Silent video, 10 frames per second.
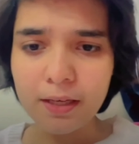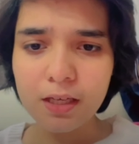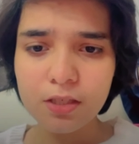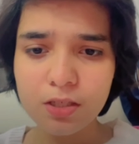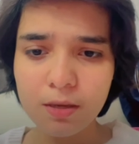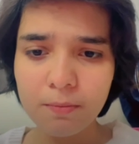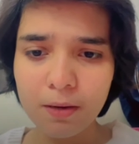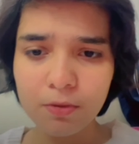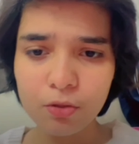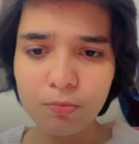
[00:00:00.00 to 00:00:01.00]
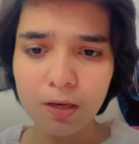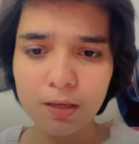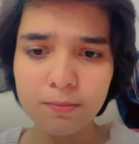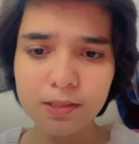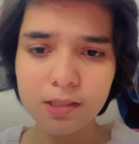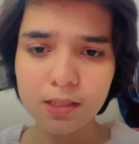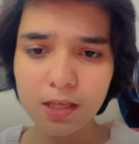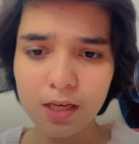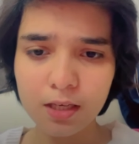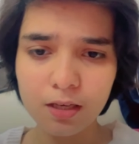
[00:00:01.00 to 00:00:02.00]
भाई क्या जिया मैम ने दोबारा मैसेज
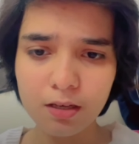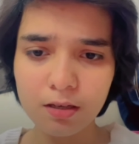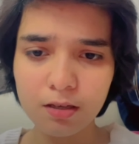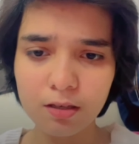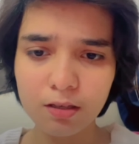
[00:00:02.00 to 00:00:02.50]
किया है क्या